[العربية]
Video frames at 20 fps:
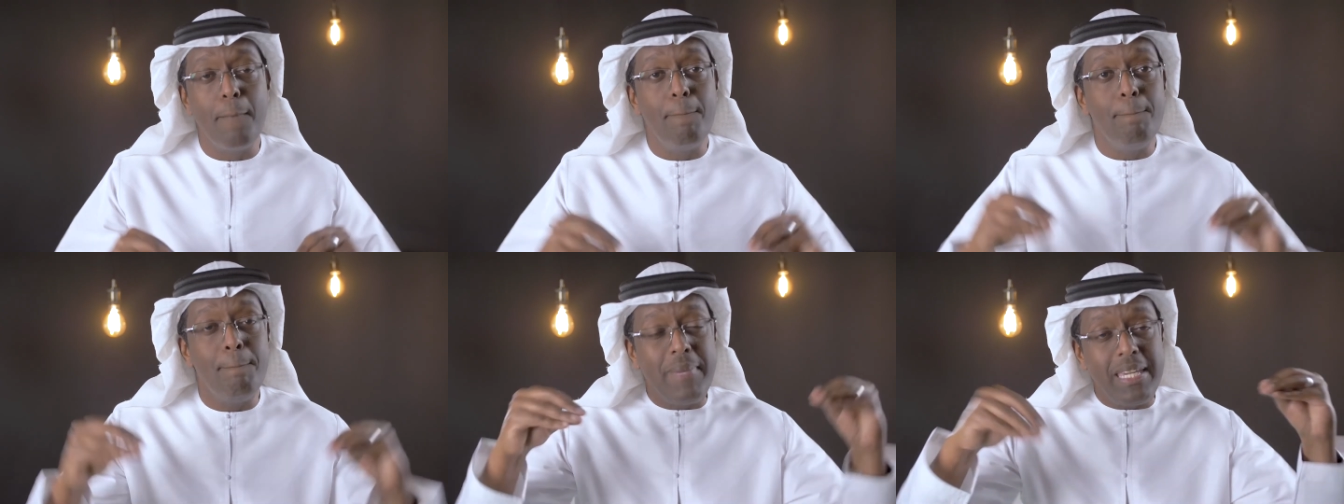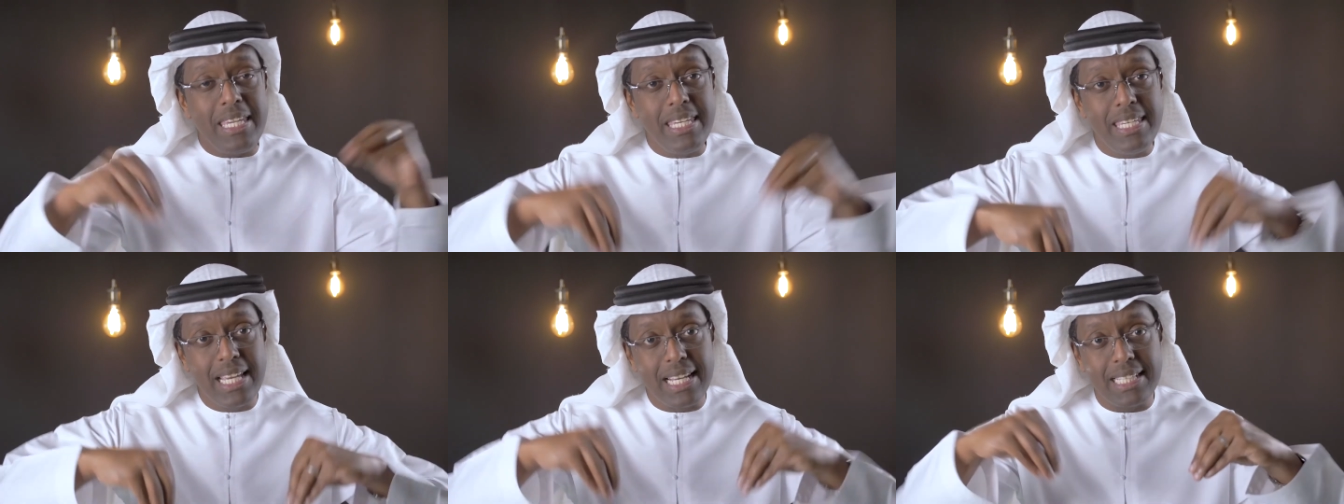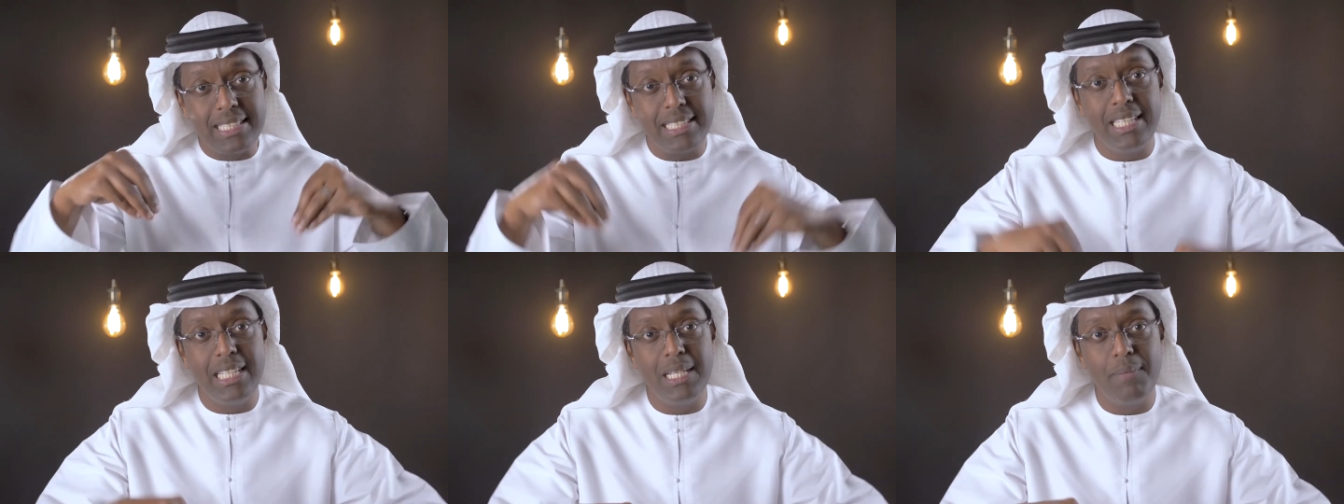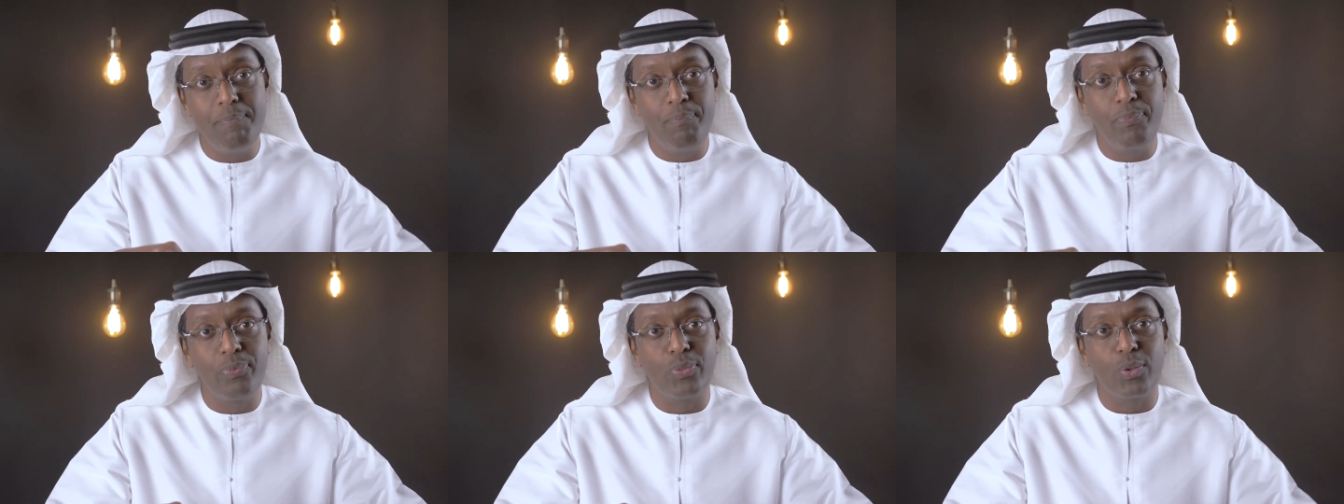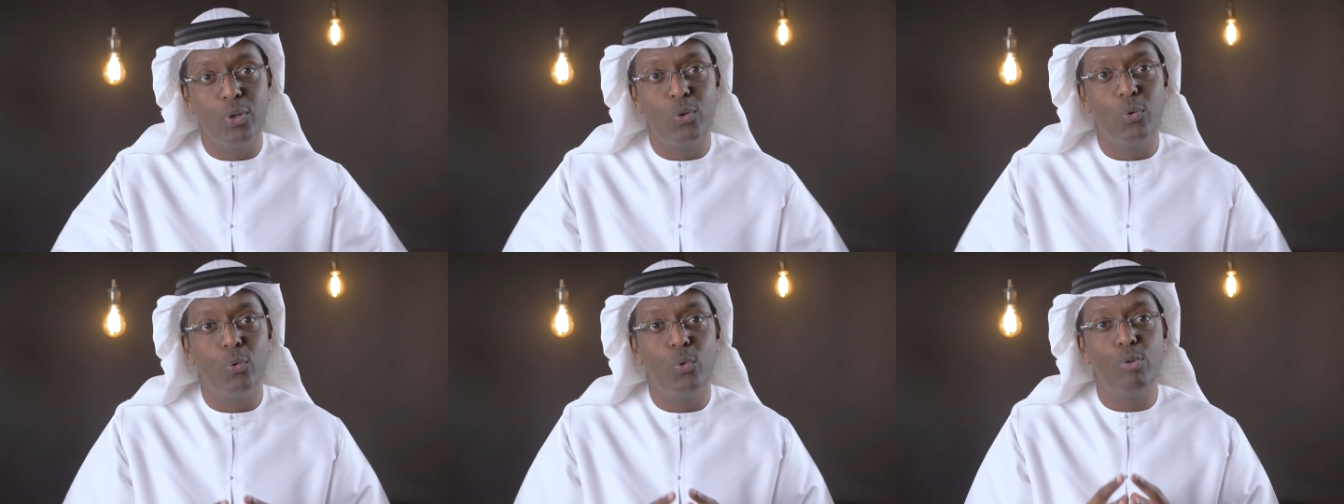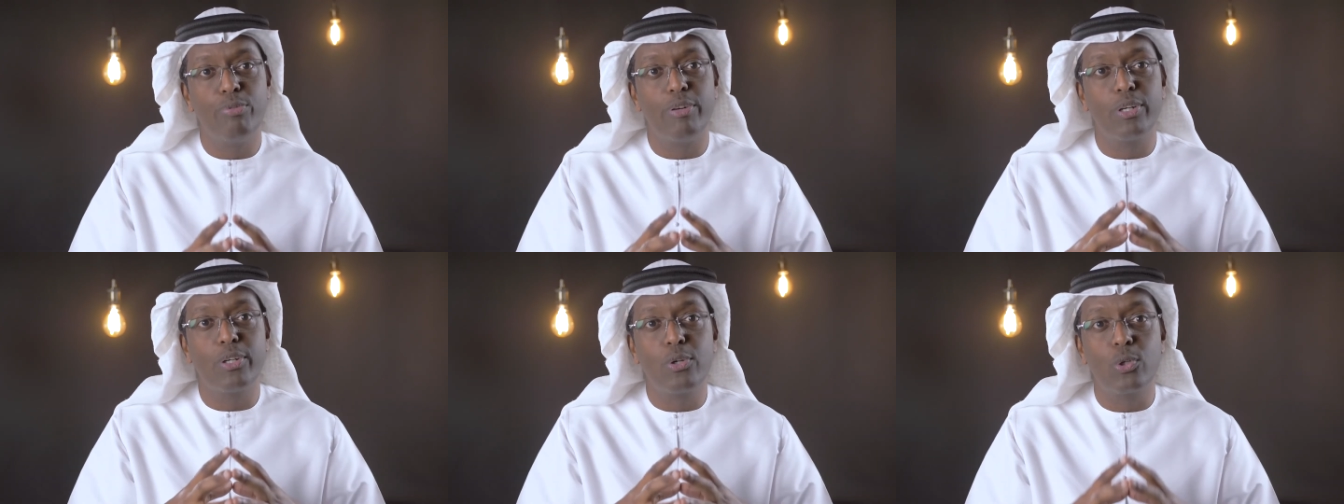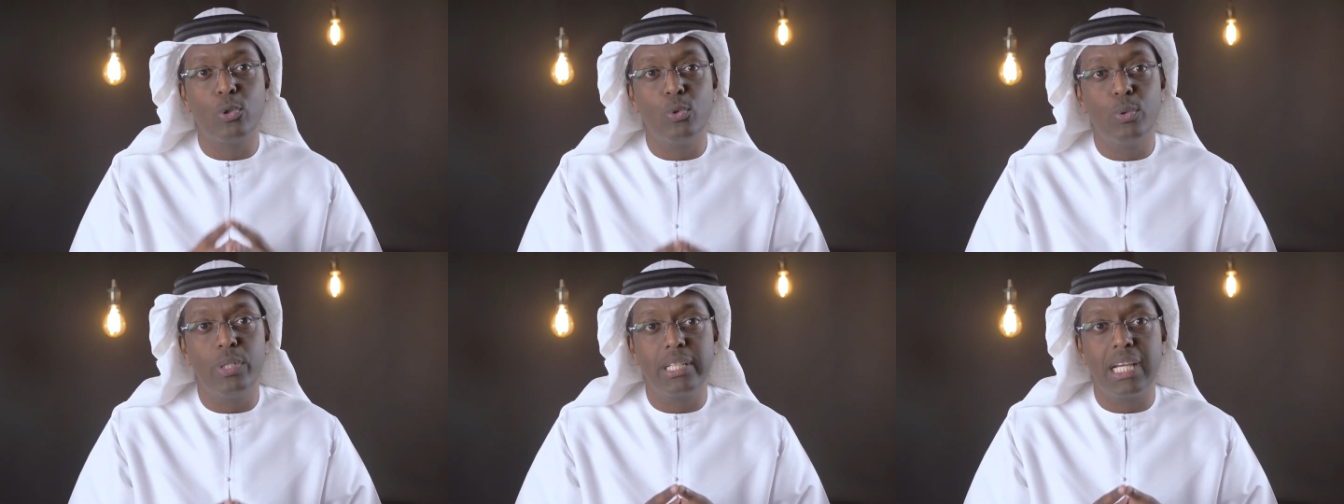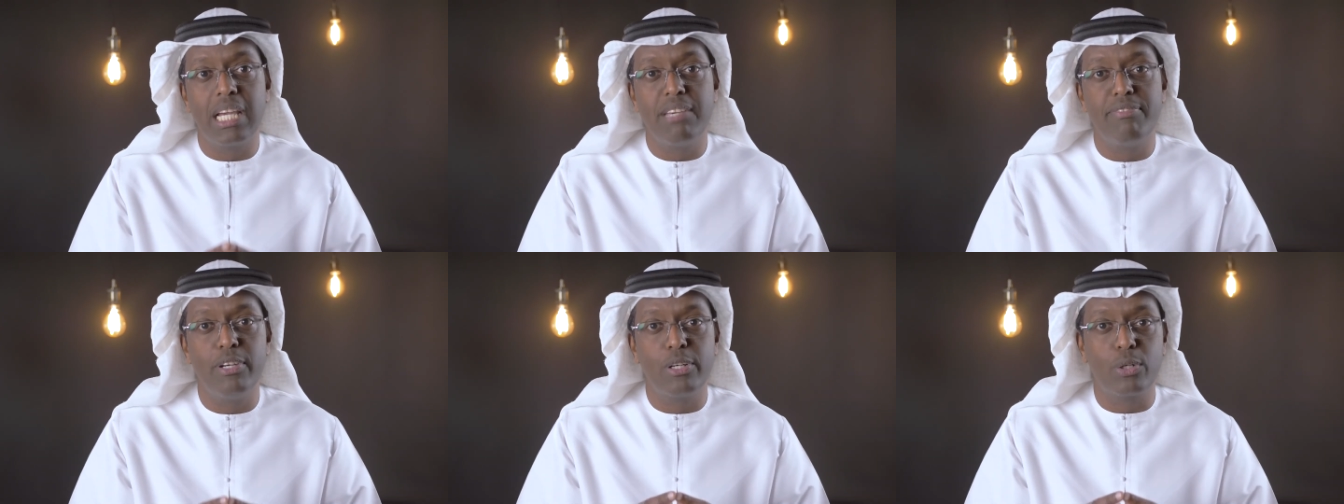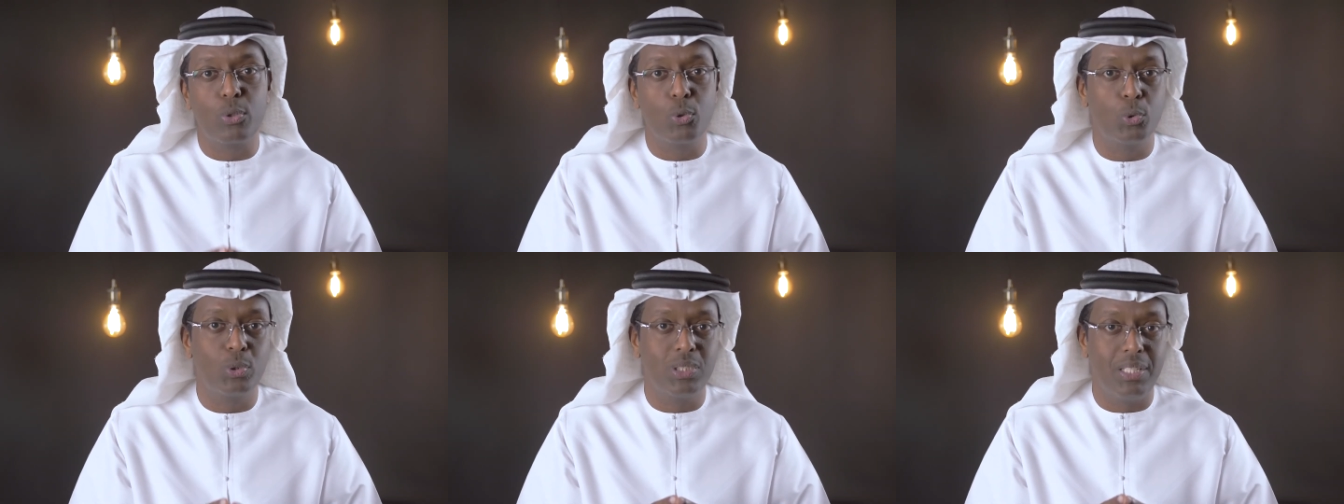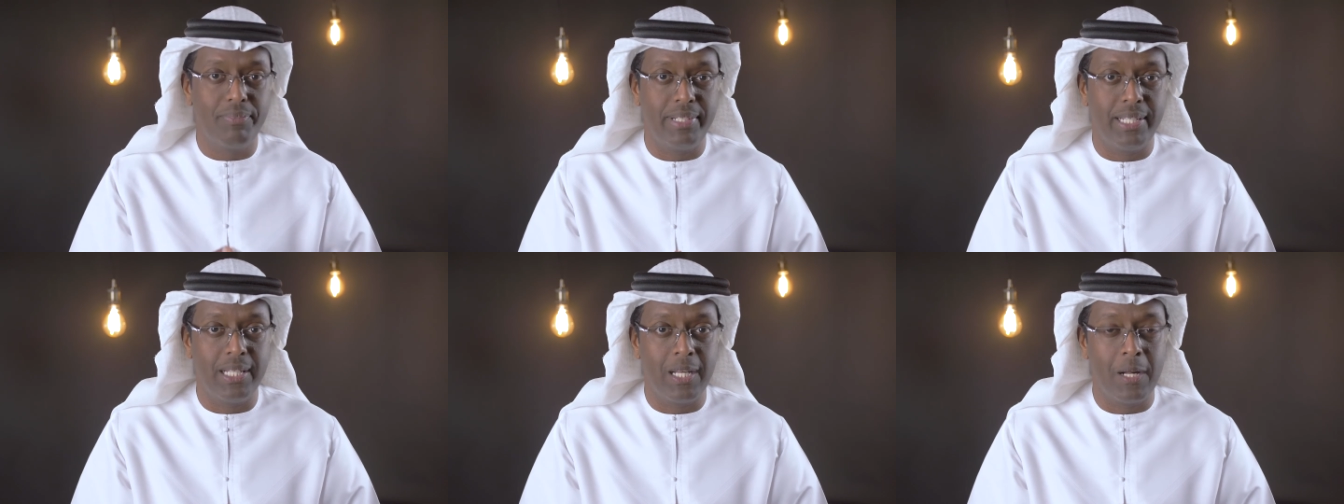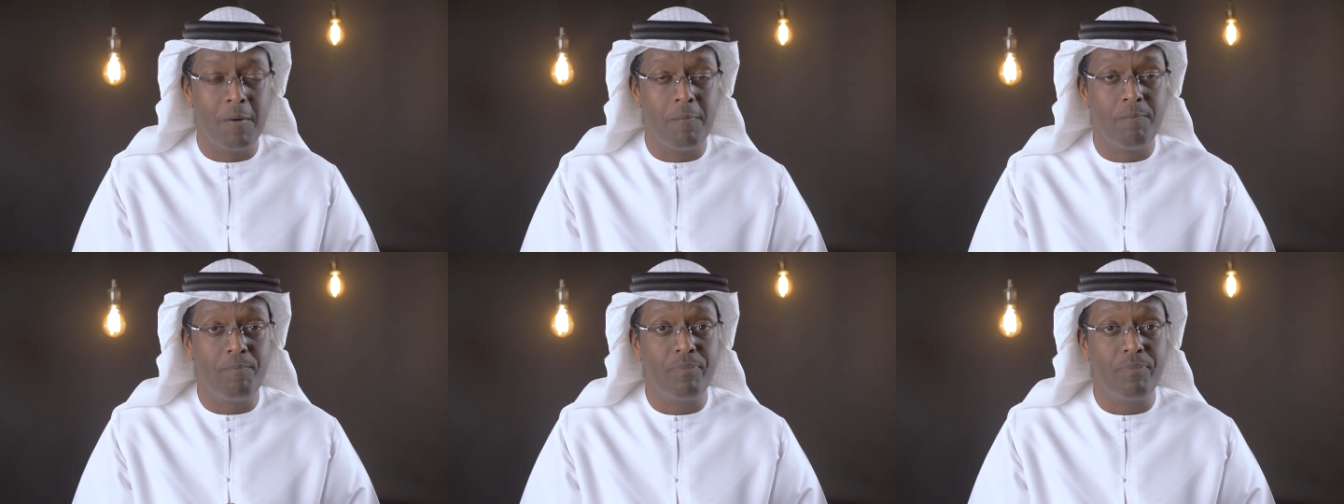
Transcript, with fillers: من يأسهم يفكرون كيف يخرجون منها